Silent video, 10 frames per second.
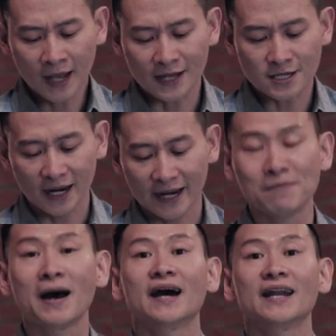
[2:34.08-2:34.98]
Asal ada
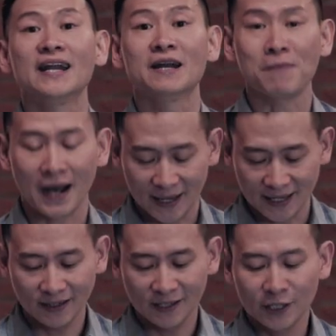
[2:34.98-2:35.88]
makanan dan
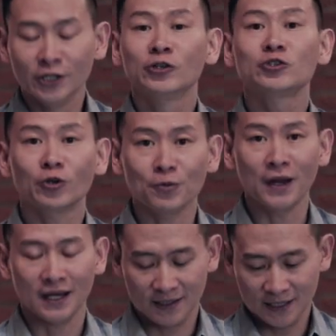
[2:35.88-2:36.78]
pakaian,
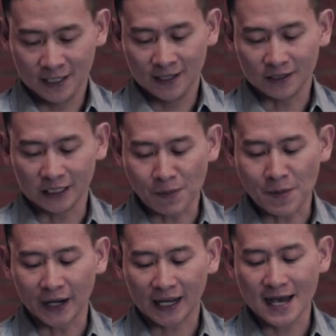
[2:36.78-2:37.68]
cukuplah. Tetapi
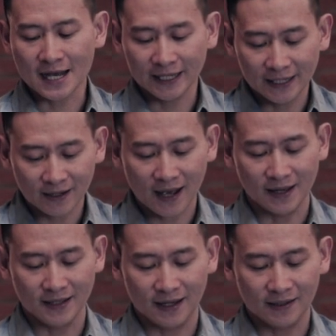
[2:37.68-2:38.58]
mereka yang ingin
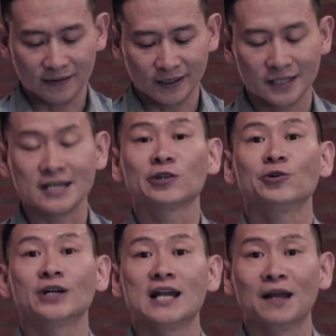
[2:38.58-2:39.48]
kaya terjatuh
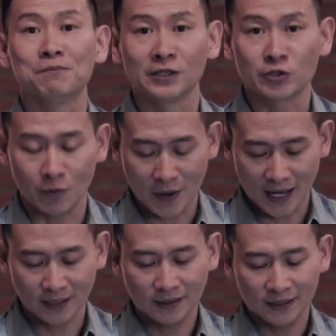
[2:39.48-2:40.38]
ke dalam
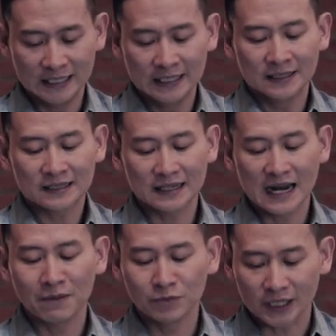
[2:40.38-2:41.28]
pencobaan, ke
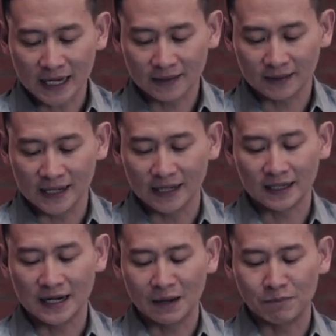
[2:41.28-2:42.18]
dalam jerat dan
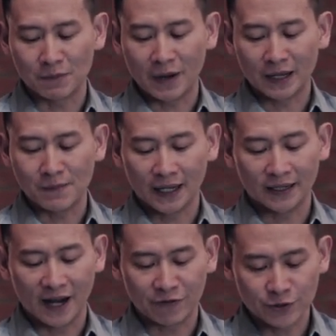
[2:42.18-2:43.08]
ke dalam berbagai-bagai
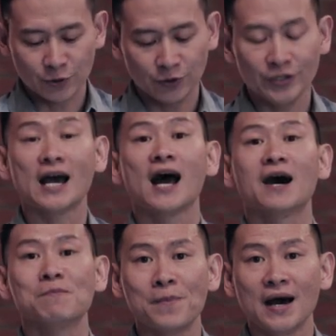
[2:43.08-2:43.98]
nafsu yang
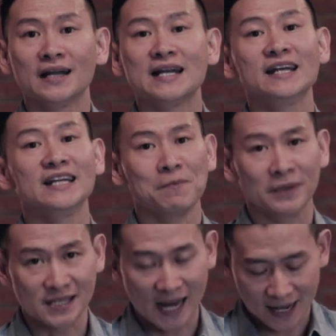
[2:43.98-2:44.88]
hampa dan yang
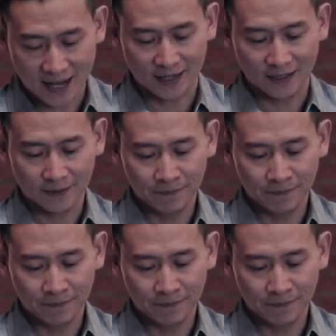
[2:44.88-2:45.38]
mencelakakan